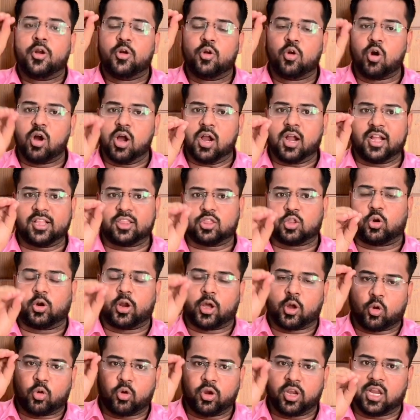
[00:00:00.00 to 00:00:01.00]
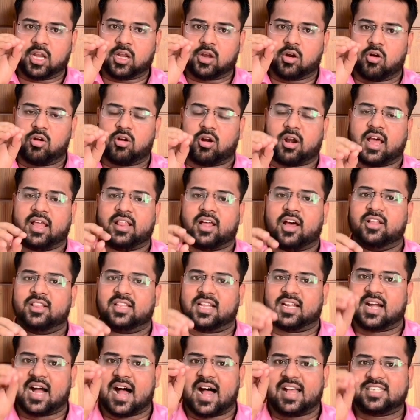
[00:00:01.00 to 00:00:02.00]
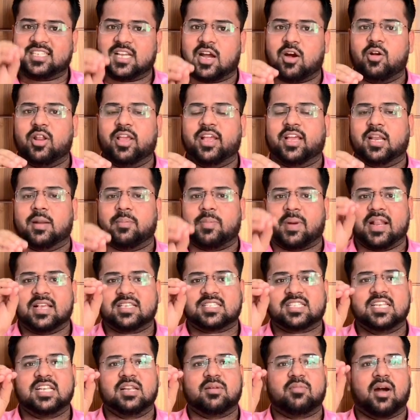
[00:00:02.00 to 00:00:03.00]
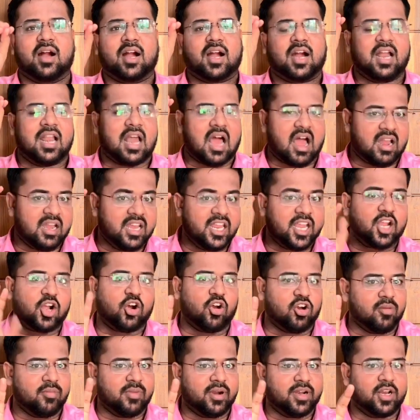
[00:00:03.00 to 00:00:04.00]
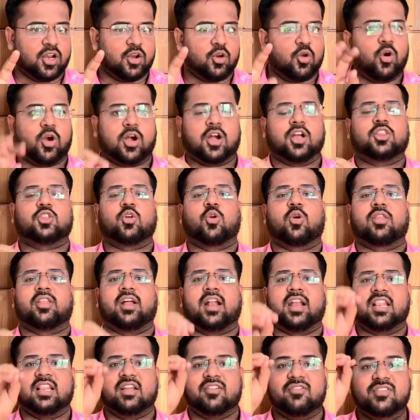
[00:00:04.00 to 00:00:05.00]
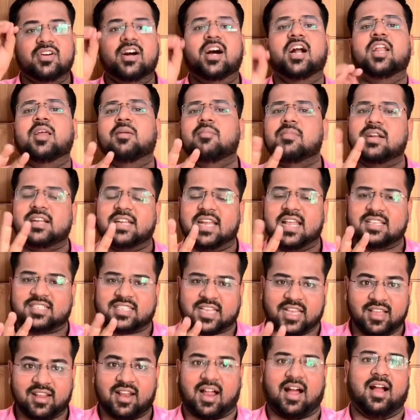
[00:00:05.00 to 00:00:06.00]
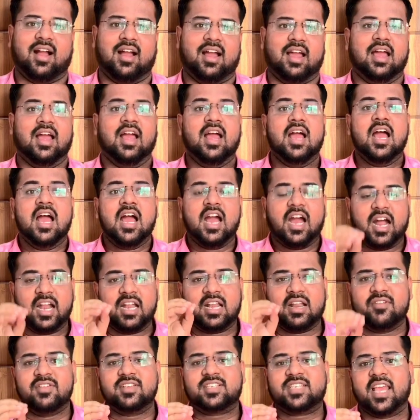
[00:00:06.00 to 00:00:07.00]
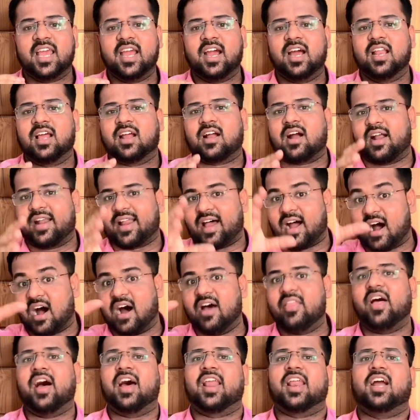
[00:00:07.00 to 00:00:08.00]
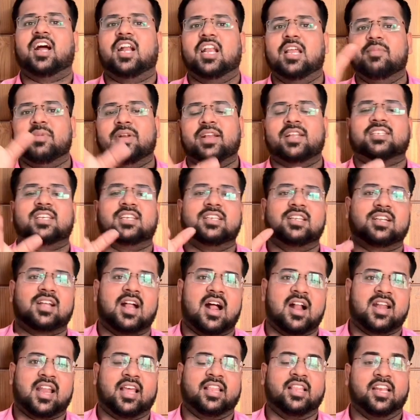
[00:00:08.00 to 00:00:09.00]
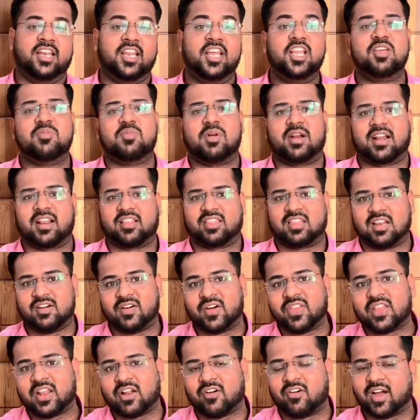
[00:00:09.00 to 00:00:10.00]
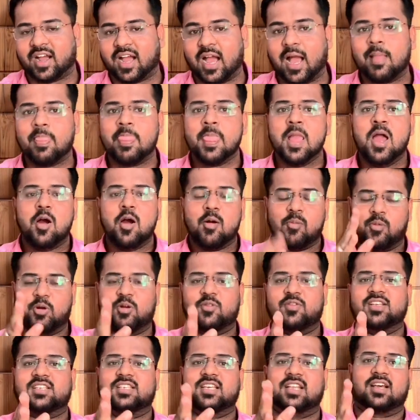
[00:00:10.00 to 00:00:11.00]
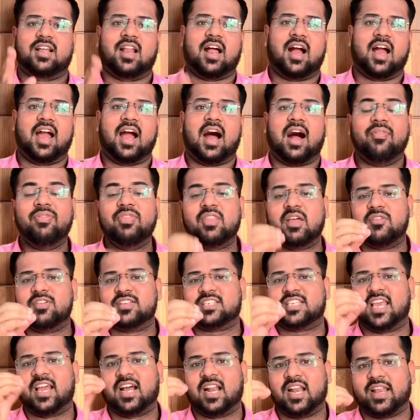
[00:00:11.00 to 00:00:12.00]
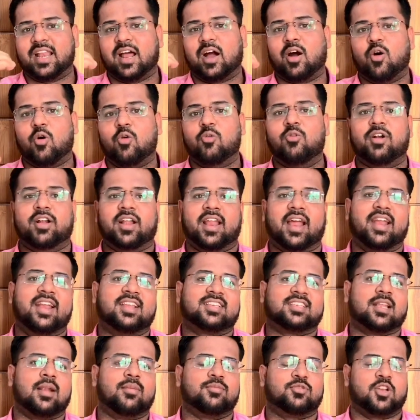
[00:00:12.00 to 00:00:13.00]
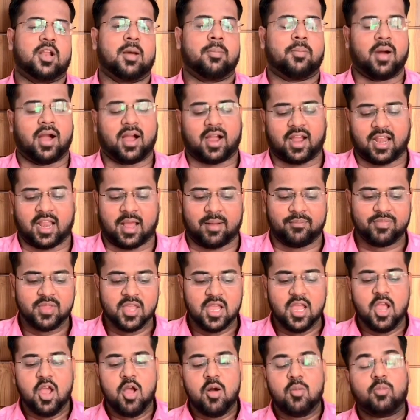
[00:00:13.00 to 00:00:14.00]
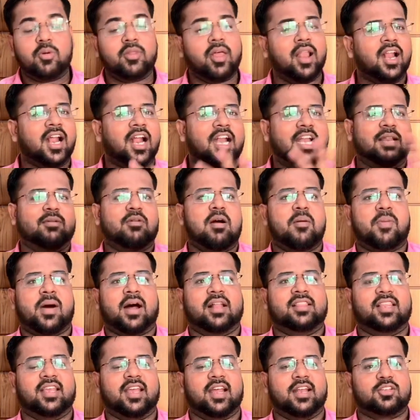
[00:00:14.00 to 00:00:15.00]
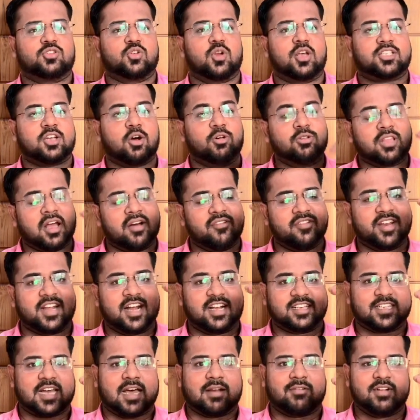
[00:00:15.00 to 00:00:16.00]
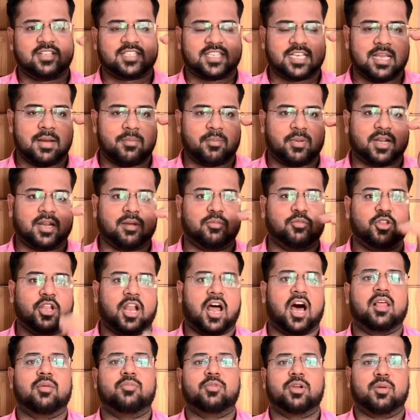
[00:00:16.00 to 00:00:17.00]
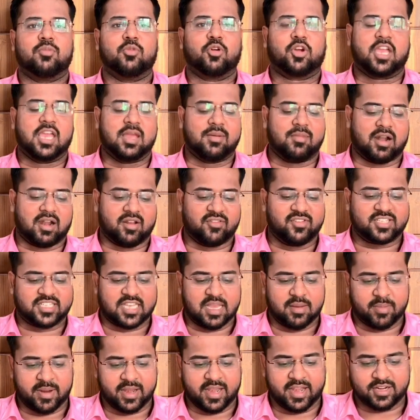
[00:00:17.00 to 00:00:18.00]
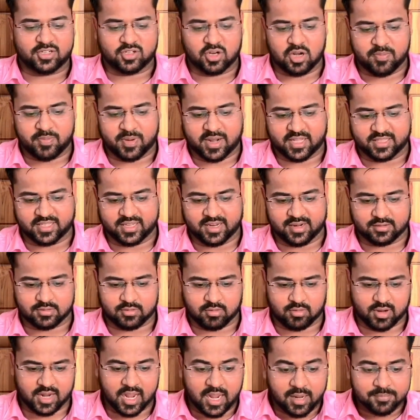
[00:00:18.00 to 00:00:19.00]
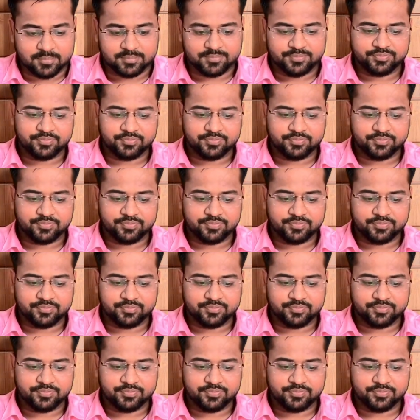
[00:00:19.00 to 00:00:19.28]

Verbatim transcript: நோக்கத்தோட குறிக்கோளோட அதாவது இந்த காசாவில் இருக்கிற பலஸ்தீன மக்களை அழிக்கணும் என்ற நோக்கத்தோடு தான் இந்த வேணுமென்றே செய்கிறாங்க என்ற விஷயங்களுக்கான ஆதாரங்களையும் என்ன செஞ்சிருக்காங்கன்னா அந்த நீதிமன்றத்தில் வந்துட்டு அவங்க முன் வச்சிருக்கிறாங்க அந்த விஷயங்களை நாங்கள் ஒவ்வொன்றா என்ன செய்யலாம் பார்க்கலாம் முதல் கட்டமாக பார்த்தீங்கன்னு சொன்னால் சவுத் ஆப்பிரிக்கா சார்பில் செய்யப்பட்ட முதலாவது மிக முக்கியமான விஷயம் என்னன்னு சொல்லி பார்த்தீங்கன்னு சொன்னால்